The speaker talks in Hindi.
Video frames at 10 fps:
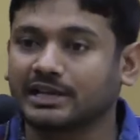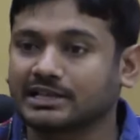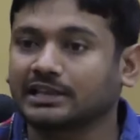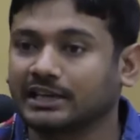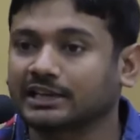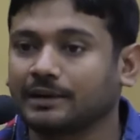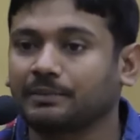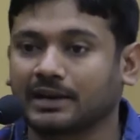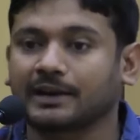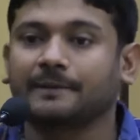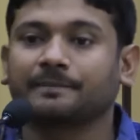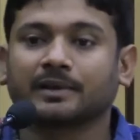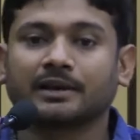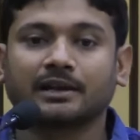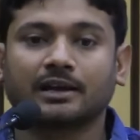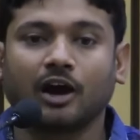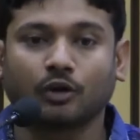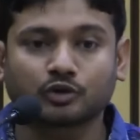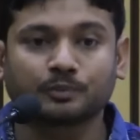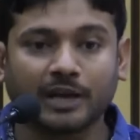एक साथ देखना पड़ेगा
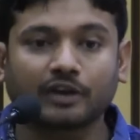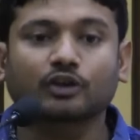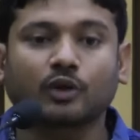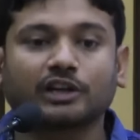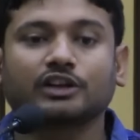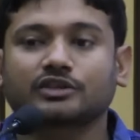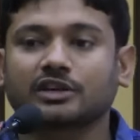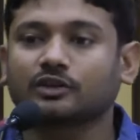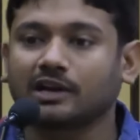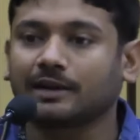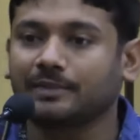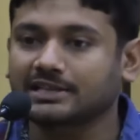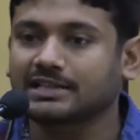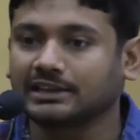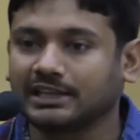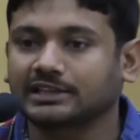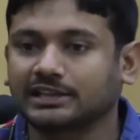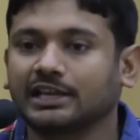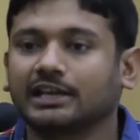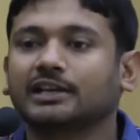और उस ब्रेक और कंटिन्यूएशन को अगर हम एक साथ
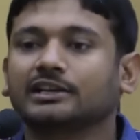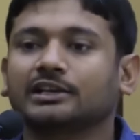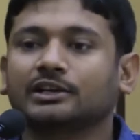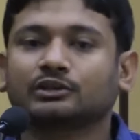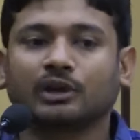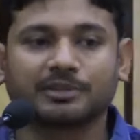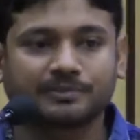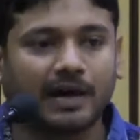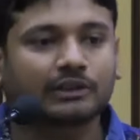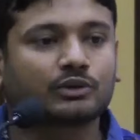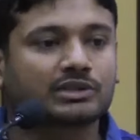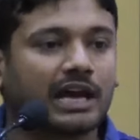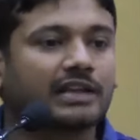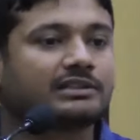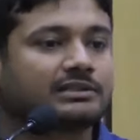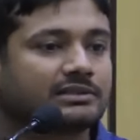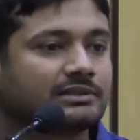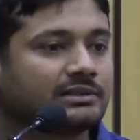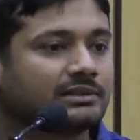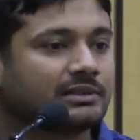देखते हैं तो हम इस बात को शायद
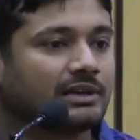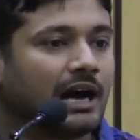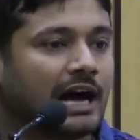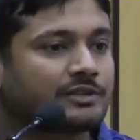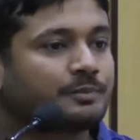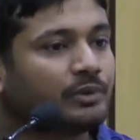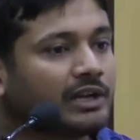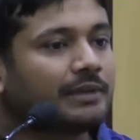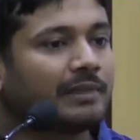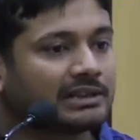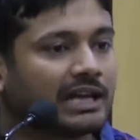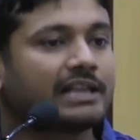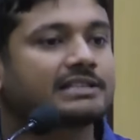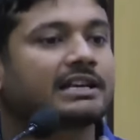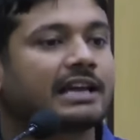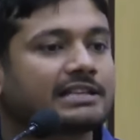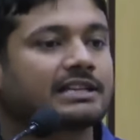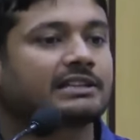आज पूरी ईमानदारी से कह